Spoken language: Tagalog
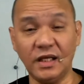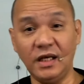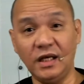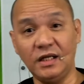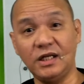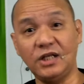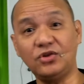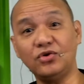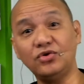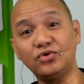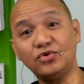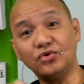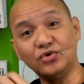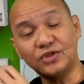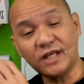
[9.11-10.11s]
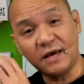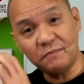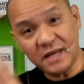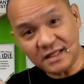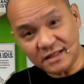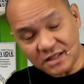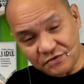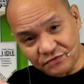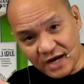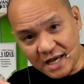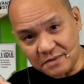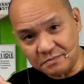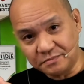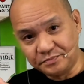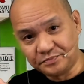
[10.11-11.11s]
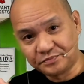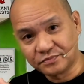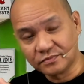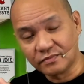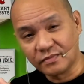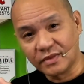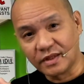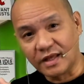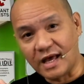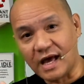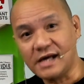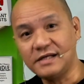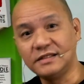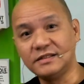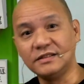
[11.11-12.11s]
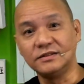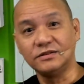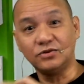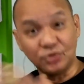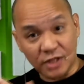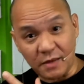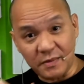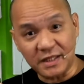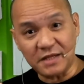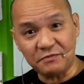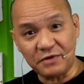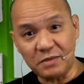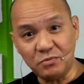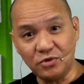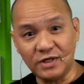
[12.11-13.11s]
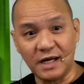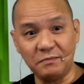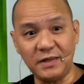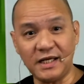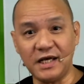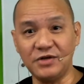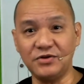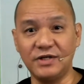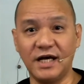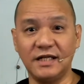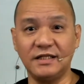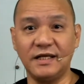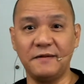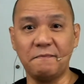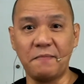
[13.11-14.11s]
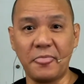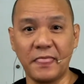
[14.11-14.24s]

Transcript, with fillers: Itong 275, ha? 275 muna application natin.